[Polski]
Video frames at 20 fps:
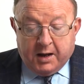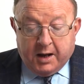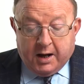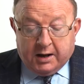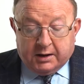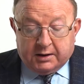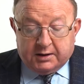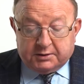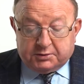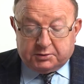
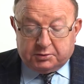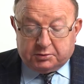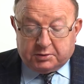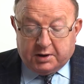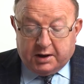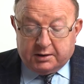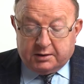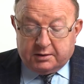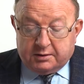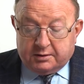ale
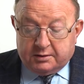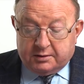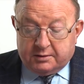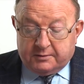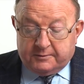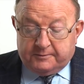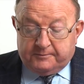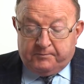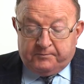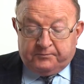tutaj
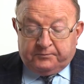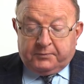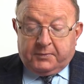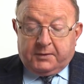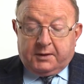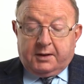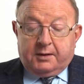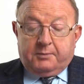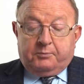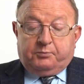
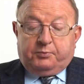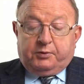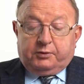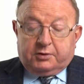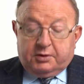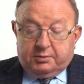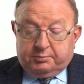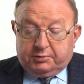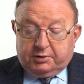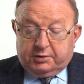
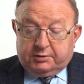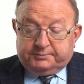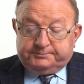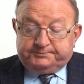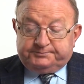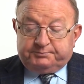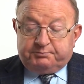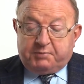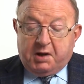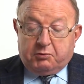
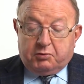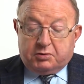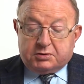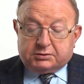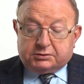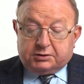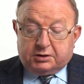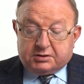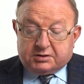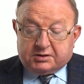podobno
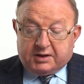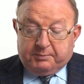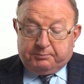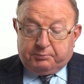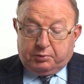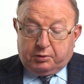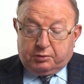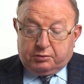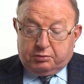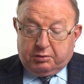białostocka
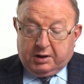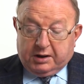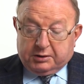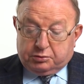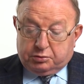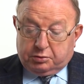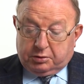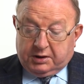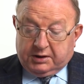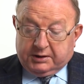
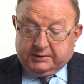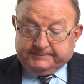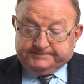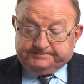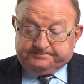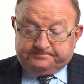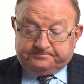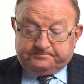prokuratura